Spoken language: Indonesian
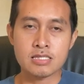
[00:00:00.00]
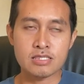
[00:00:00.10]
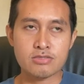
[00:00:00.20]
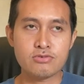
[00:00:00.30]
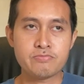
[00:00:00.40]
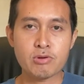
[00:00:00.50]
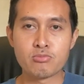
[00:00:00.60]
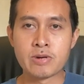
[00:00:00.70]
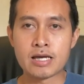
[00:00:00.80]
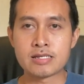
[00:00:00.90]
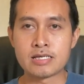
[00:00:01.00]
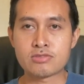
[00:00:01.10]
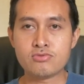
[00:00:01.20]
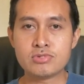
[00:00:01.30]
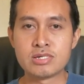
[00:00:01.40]
Tentu perubahan
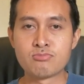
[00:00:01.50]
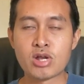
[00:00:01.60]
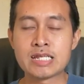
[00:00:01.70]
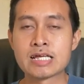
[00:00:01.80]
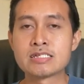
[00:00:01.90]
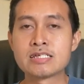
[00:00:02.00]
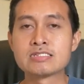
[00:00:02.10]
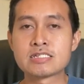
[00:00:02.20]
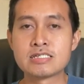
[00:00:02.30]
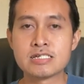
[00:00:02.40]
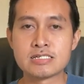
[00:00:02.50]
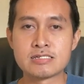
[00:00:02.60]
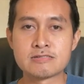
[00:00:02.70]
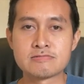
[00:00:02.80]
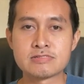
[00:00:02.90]
itu dimulai dari diri sendiri.
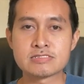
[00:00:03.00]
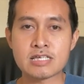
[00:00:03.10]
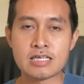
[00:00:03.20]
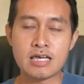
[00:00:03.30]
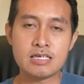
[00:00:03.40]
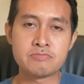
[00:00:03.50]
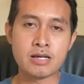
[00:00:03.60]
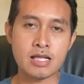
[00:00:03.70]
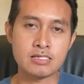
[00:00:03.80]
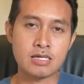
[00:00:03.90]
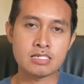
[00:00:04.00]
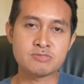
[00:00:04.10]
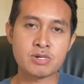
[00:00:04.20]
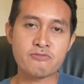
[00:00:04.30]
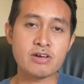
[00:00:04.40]
Saya ibaratnya adalah
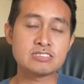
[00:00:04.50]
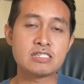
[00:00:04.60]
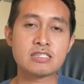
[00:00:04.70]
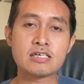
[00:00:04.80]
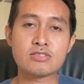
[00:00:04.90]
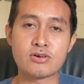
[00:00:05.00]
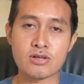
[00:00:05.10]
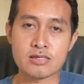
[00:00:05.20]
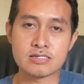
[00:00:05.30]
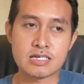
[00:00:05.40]
sebagai fasilitator.